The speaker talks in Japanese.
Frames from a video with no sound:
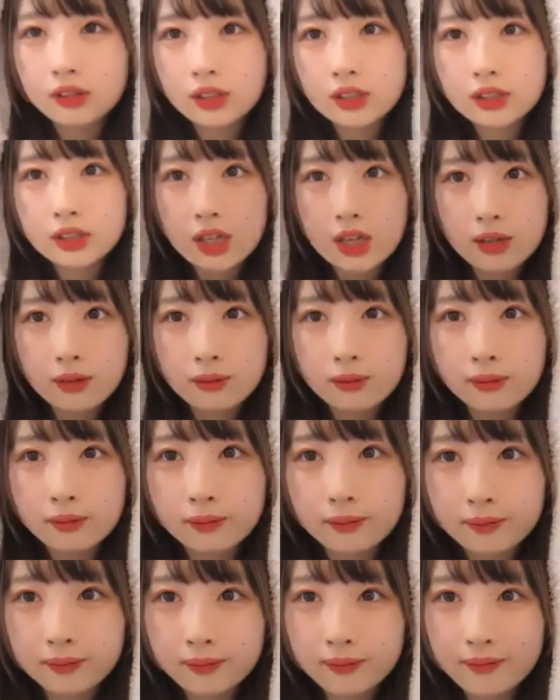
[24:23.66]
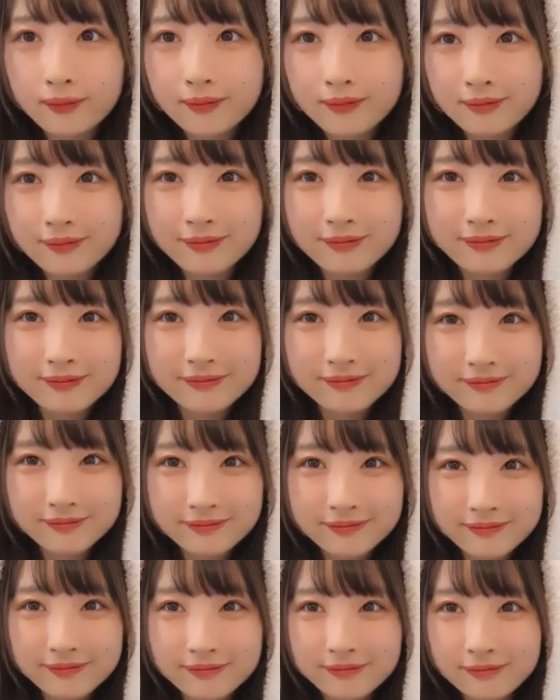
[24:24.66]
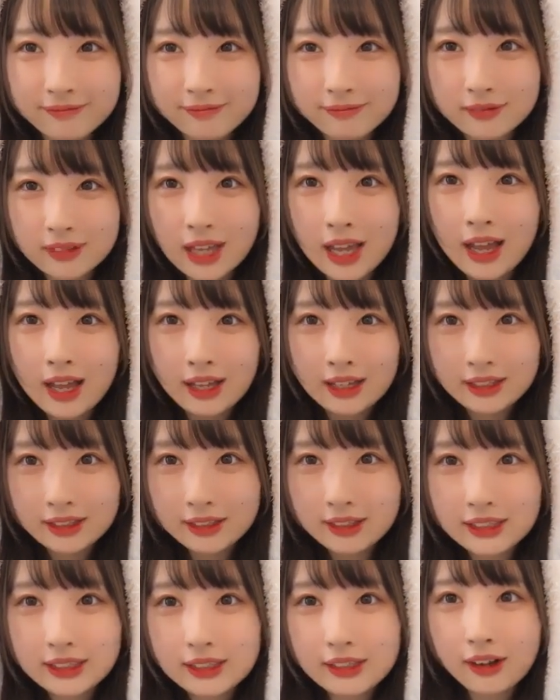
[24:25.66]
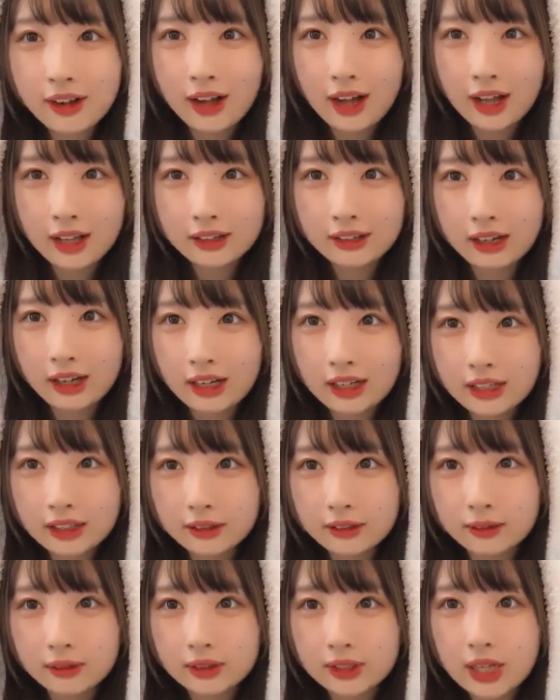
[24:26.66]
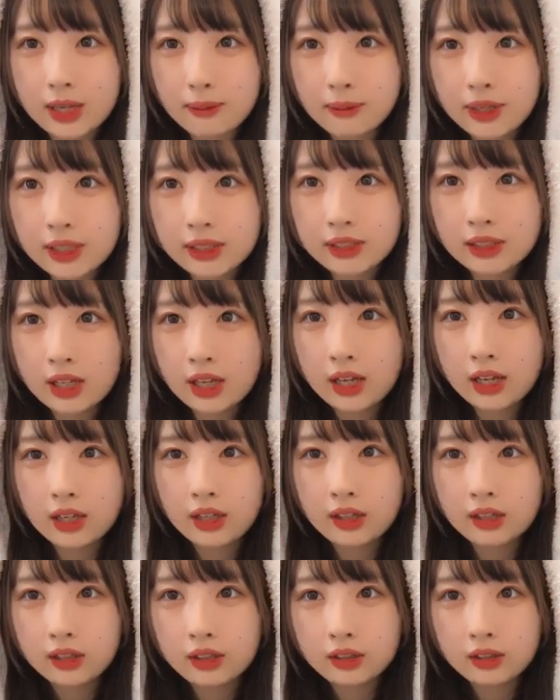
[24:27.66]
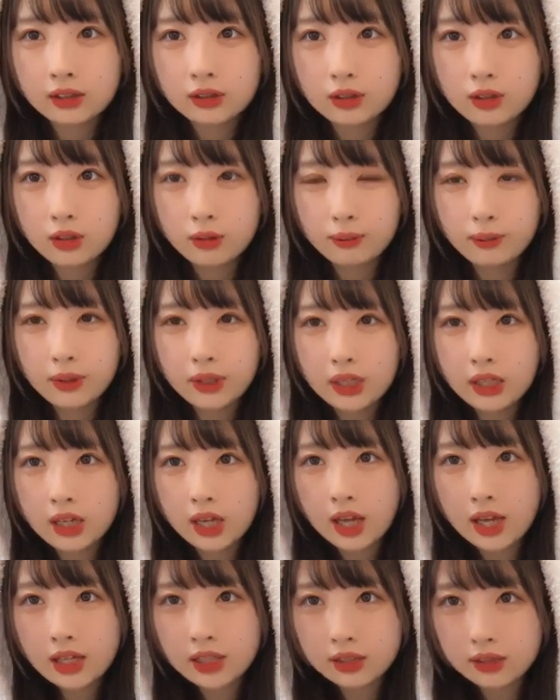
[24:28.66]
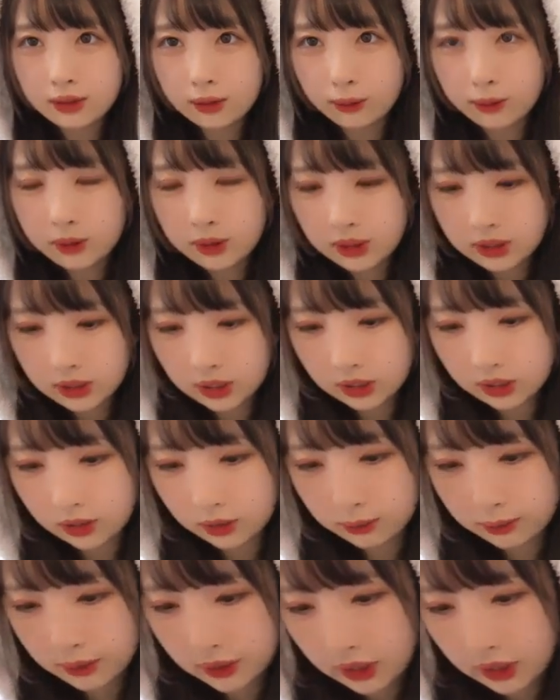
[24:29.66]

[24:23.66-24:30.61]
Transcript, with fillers: くださいふんゆうちらハートありがとうございますそうプリンアイス美味しかったよ